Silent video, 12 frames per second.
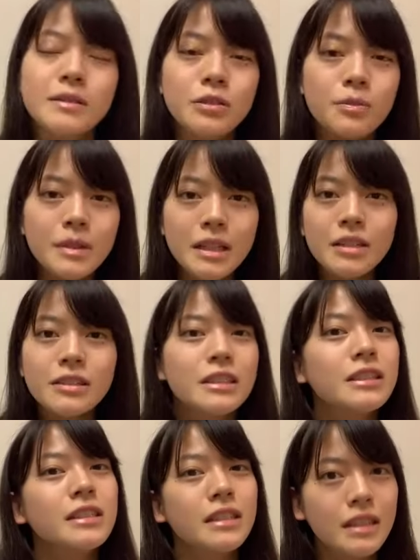ちょっと見なく
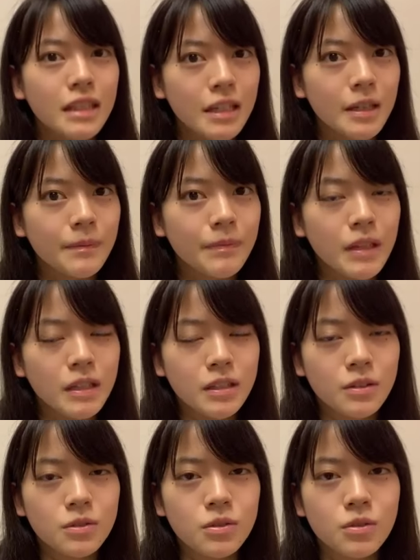なっちゃってなん
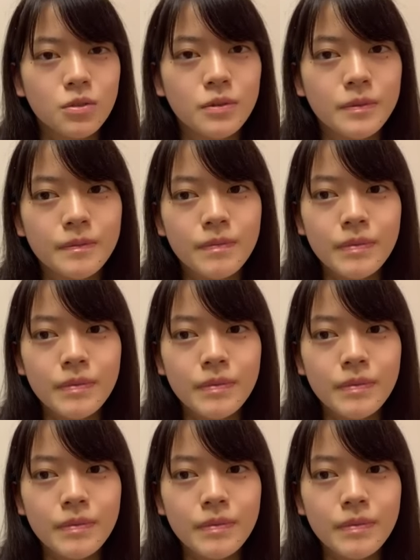だろうその